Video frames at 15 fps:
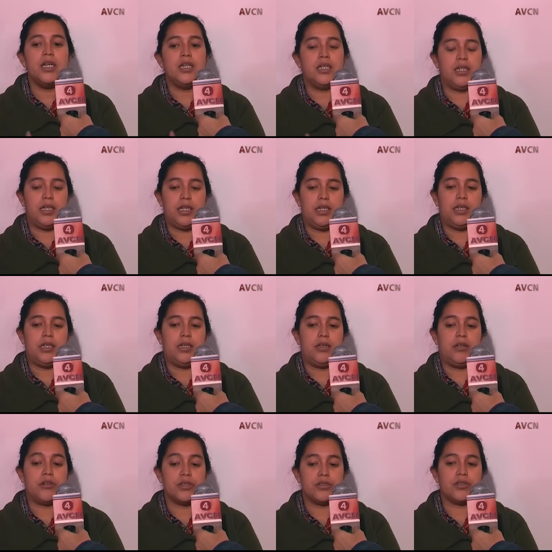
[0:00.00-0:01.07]
y
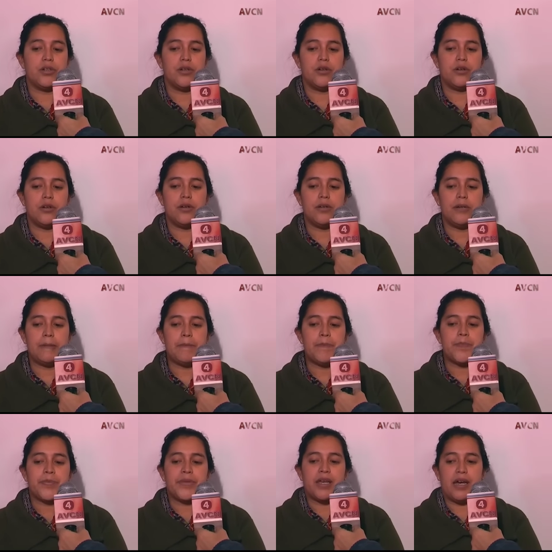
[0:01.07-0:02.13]
Lorenzo Loncón,
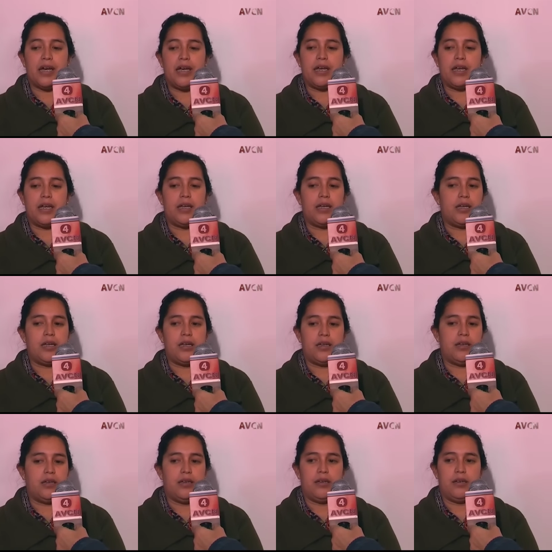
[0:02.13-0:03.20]

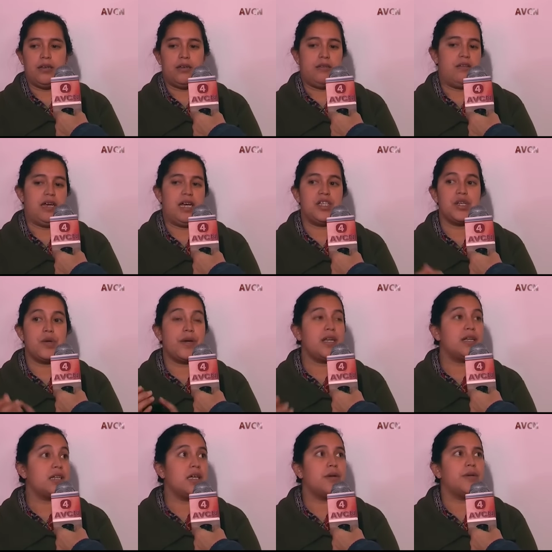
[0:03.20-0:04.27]
a, a llevar
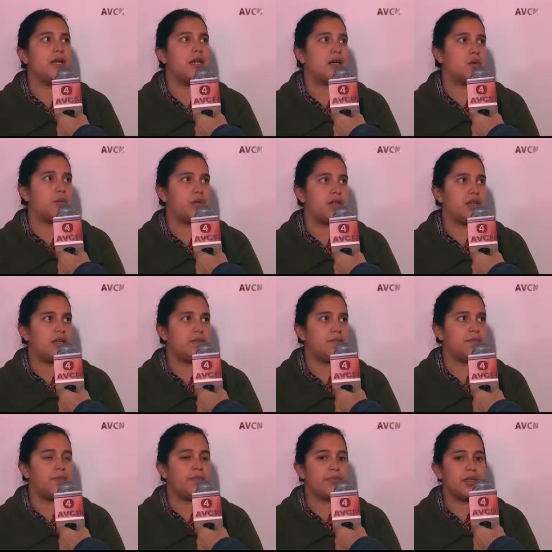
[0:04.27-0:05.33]
el quiebre a la comunidad.
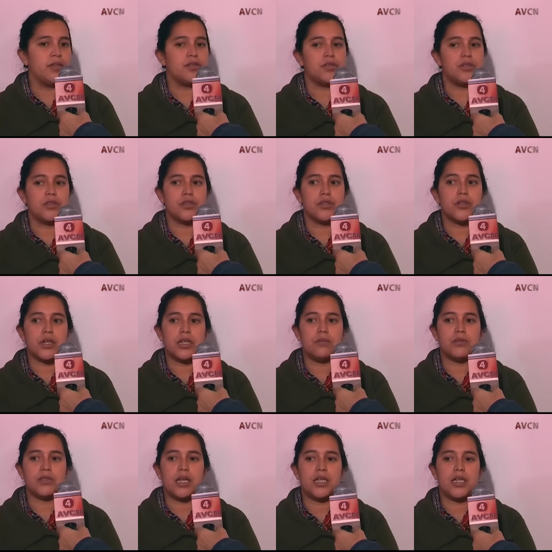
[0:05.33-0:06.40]
Entonces nosotros
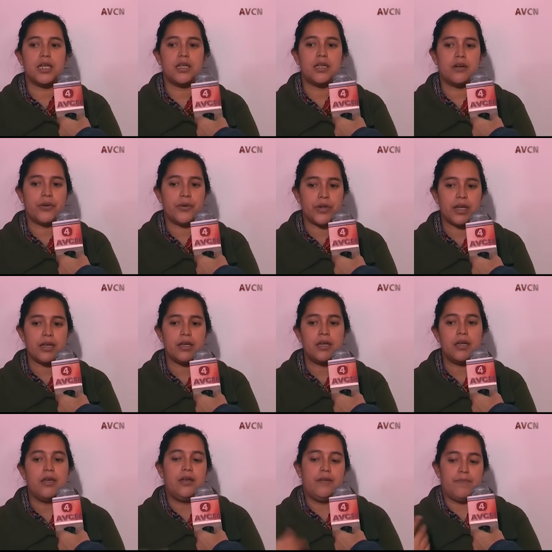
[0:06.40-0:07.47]
queremos salir ahora
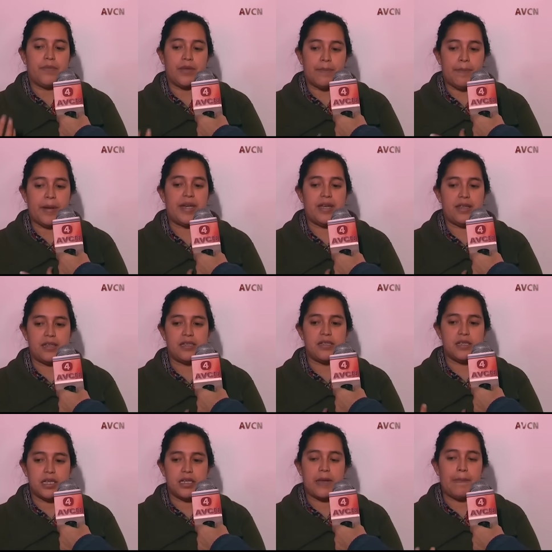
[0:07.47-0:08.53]
para
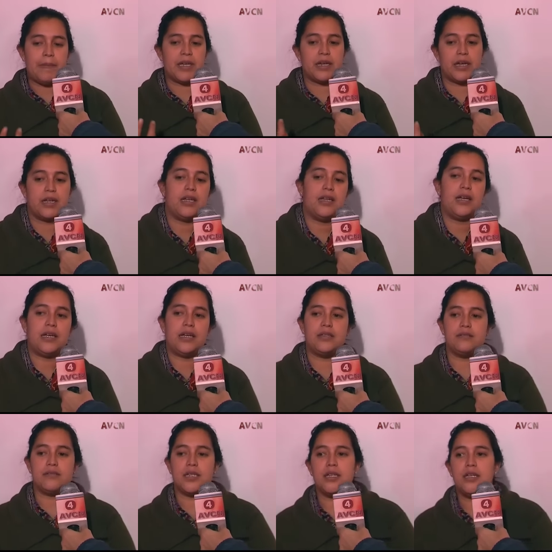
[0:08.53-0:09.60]
decir y explicarle a la
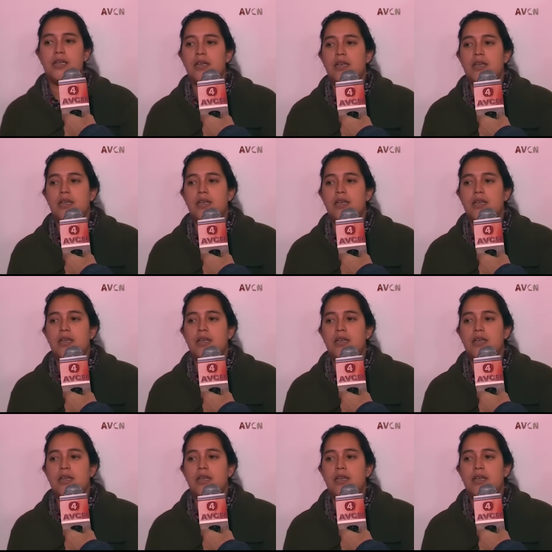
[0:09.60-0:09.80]
gente